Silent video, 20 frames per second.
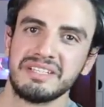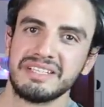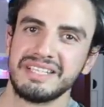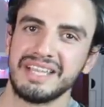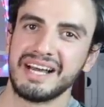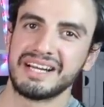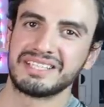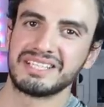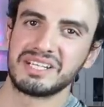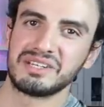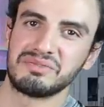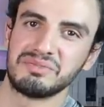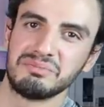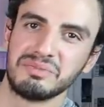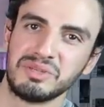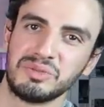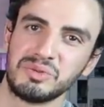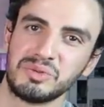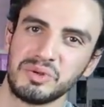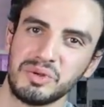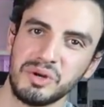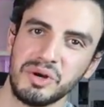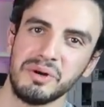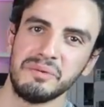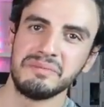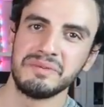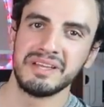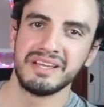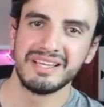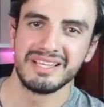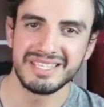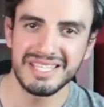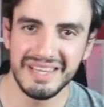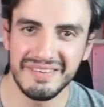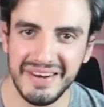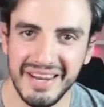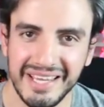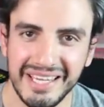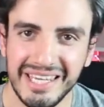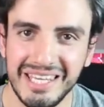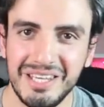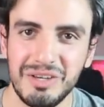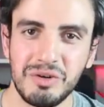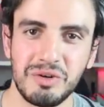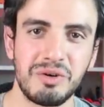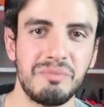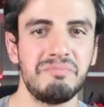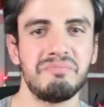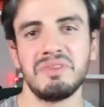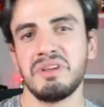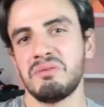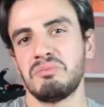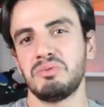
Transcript: Diğer tarafımda duruyor. Severek giyiyorum.